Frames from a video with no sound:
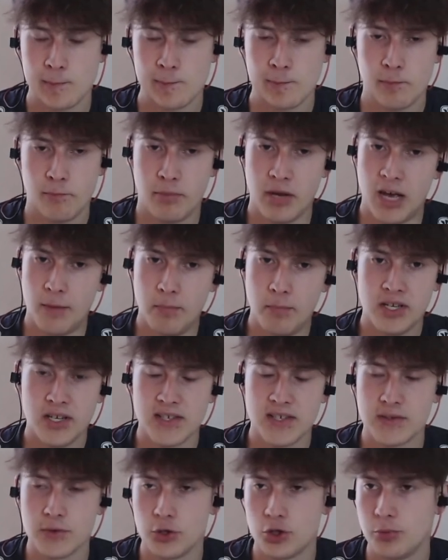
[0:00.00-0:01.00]
Peppig
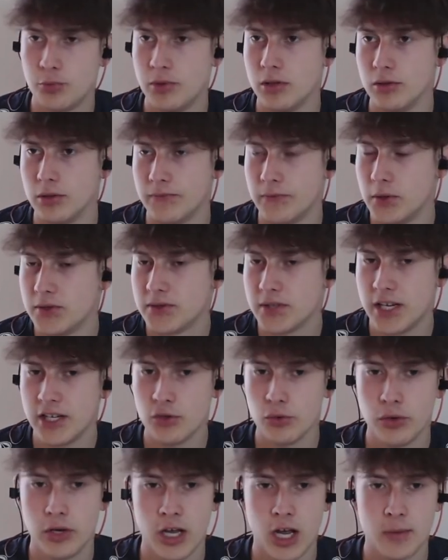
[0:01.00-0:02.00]
ist das Spiel. Ich finde es echt
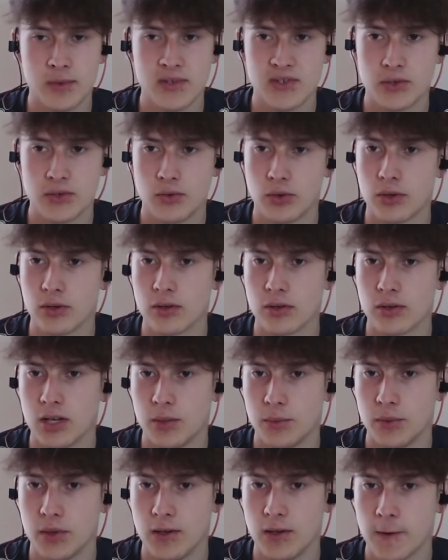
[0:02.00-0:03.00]
okay anzugucken,
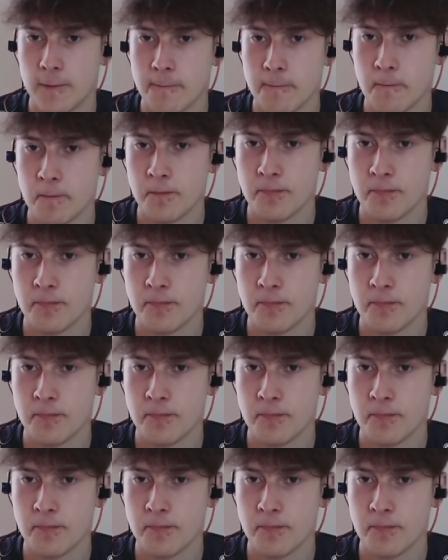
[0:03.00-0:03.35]
aber